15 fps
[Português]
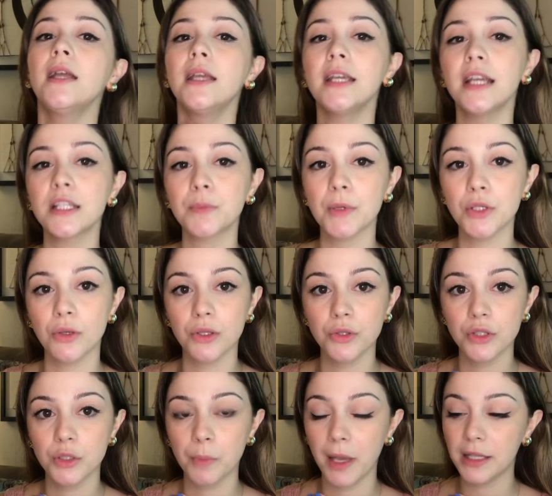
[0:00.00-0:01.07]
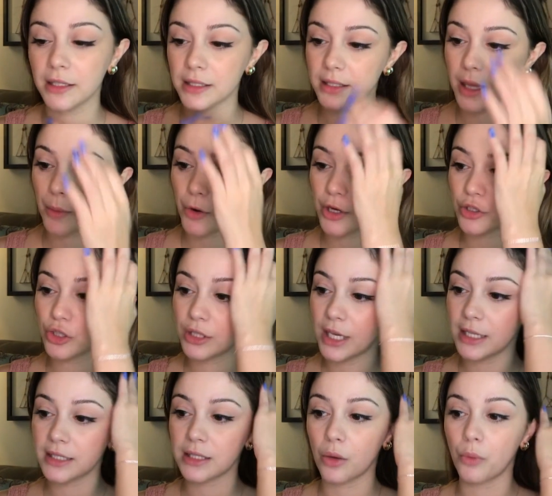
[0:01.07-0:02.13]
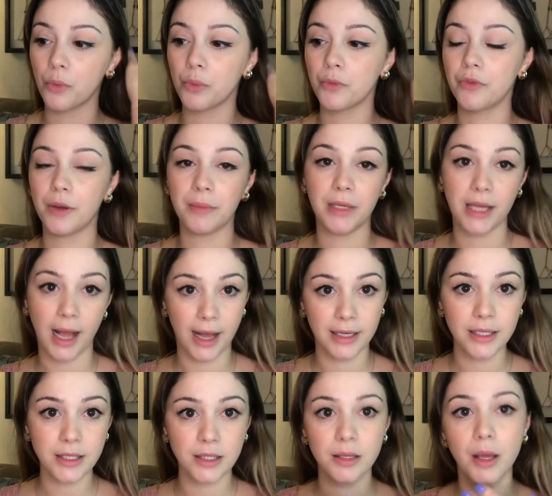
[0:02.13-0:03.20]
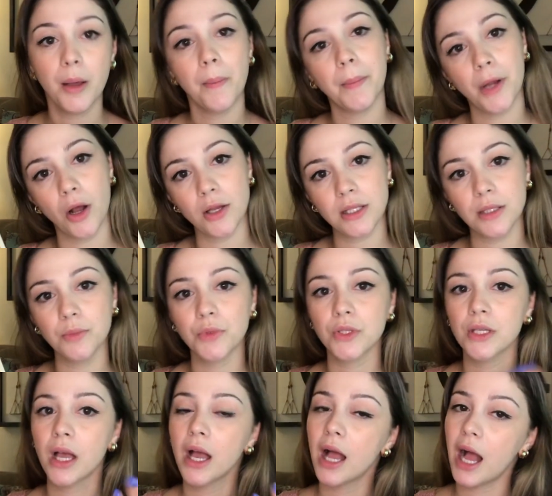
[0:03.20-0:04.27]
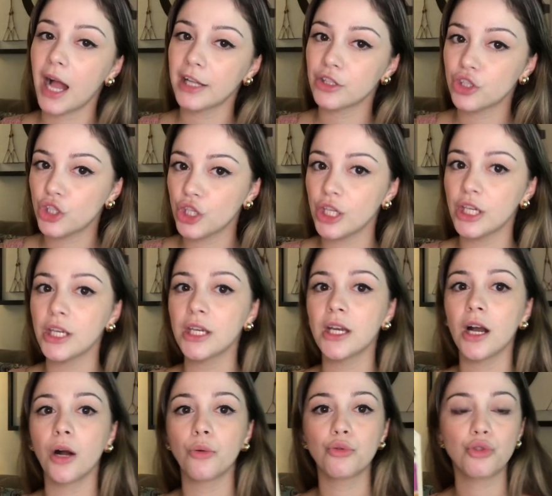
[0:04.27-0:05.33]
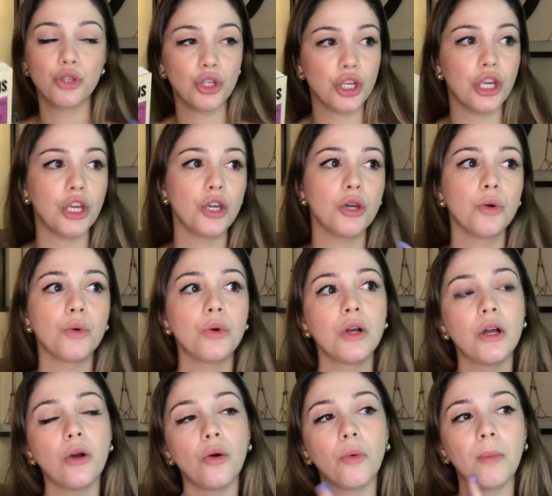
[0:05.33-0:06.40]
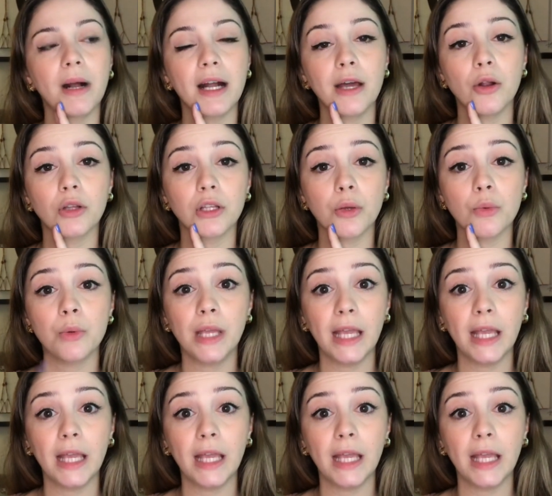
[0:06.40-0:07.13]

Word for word: e as pessoas suspeitas da morte dele são familiares próximos. A tia, o tio, uma garota com